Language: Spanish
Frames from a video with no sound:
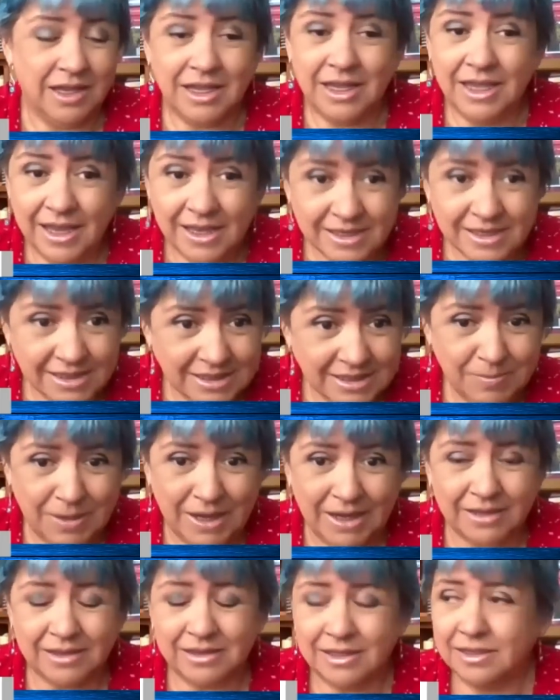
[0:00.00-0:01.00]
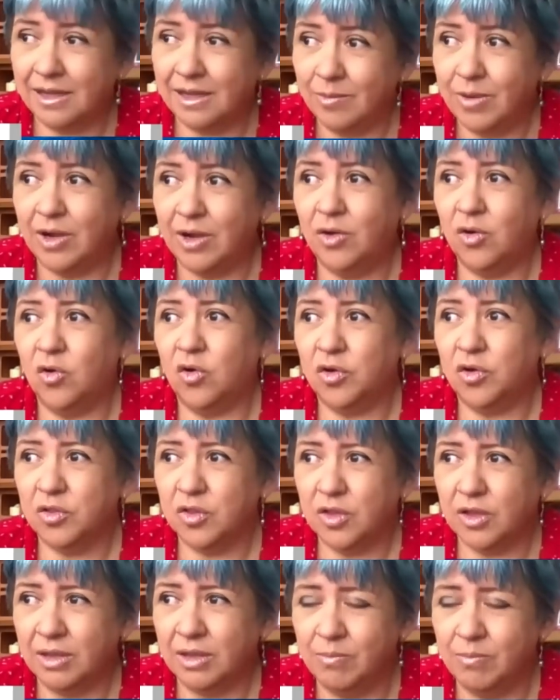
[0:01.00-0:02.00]
Y ese es parte del
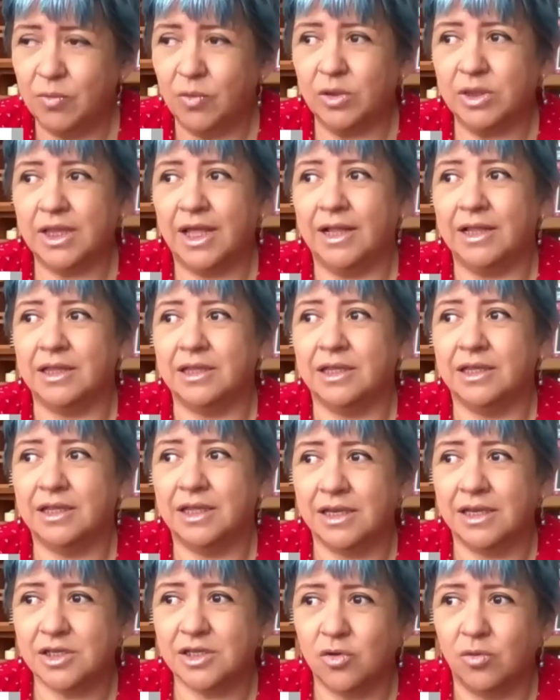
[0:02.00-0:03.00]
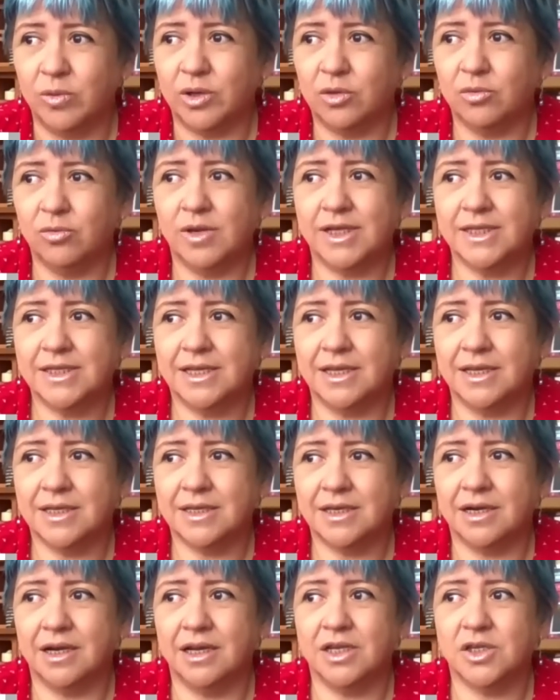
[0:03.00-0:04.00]
valor importante de las coberturas que
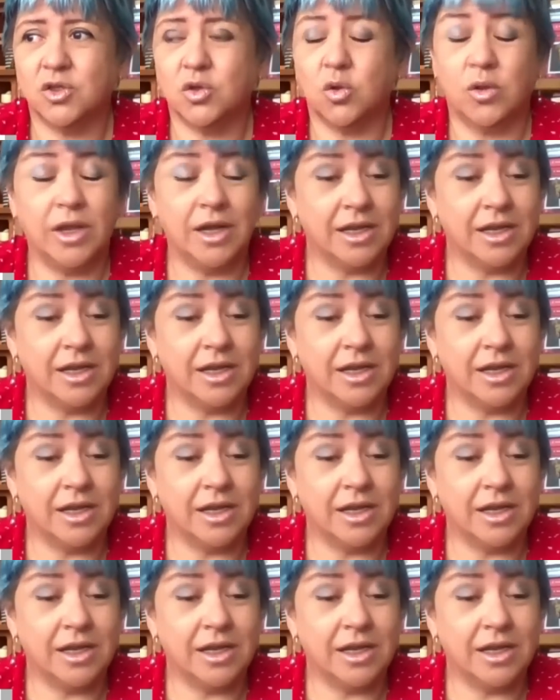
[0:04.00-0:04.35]
hace Ernesto,